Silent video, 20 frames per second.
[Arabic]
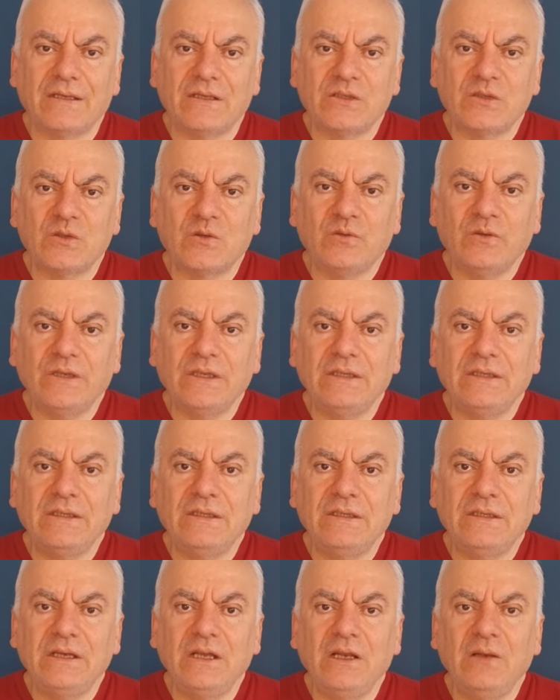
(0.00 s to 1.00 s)

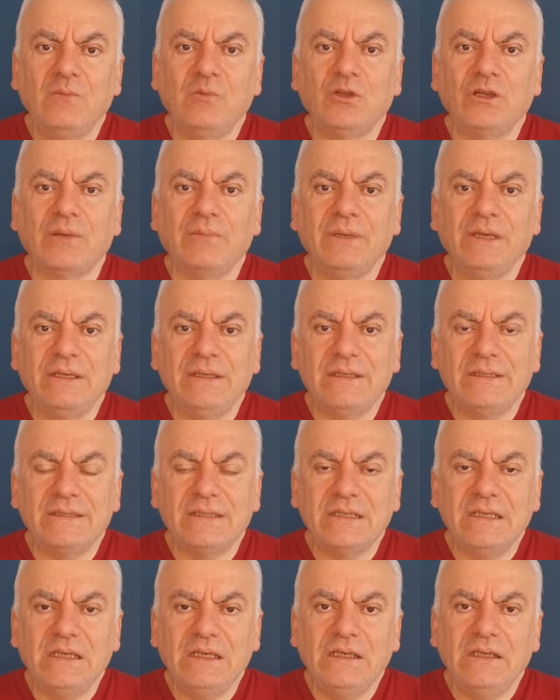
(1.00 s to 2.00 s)
السوفيتي
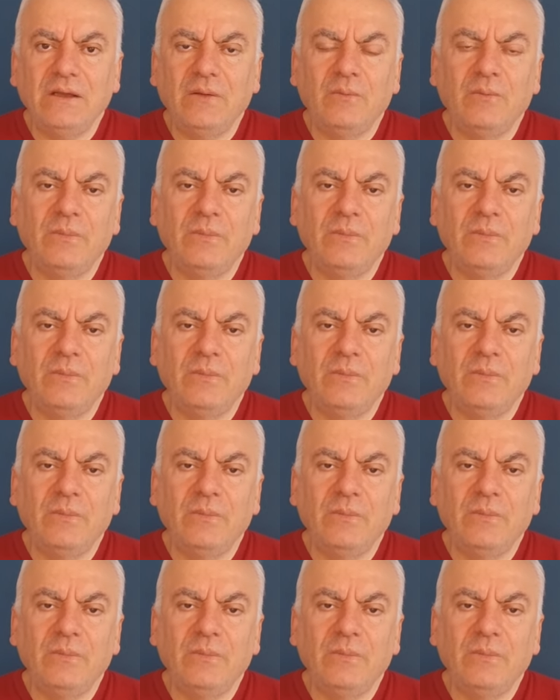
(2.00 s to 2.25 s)
المتميزين